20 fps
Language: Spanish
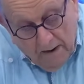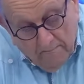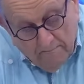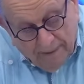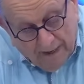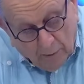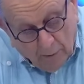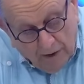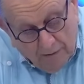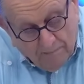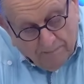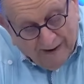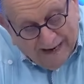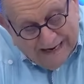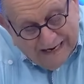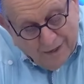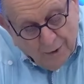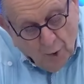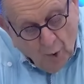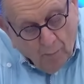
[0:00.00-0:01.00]
Pero el
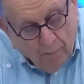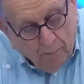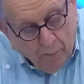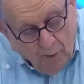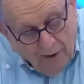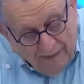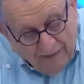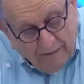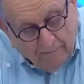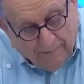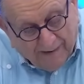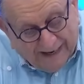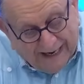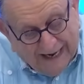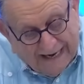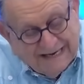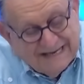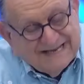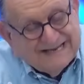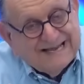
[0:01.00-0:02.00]
país no puede
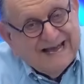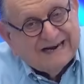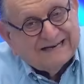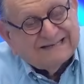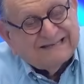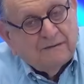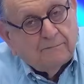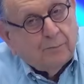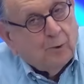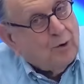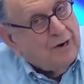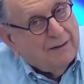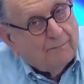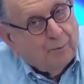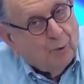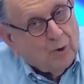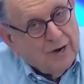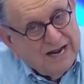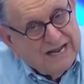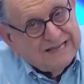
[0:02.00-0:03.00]
paralizarse por la
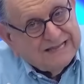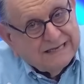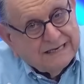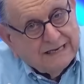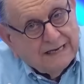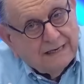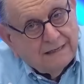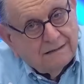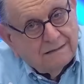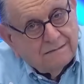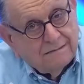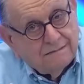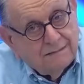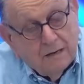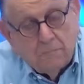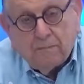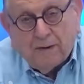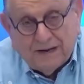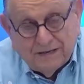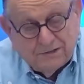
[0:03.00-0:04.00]
política.
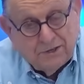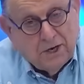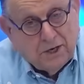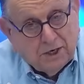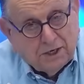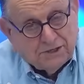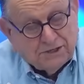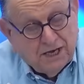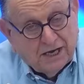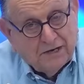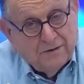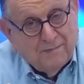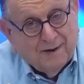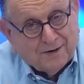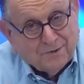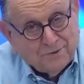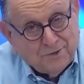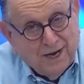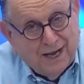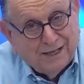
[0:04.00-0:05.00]
El país tiene que seguir
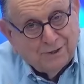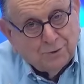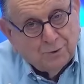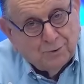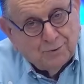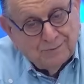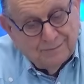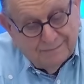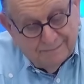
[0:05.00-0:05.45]
marchando.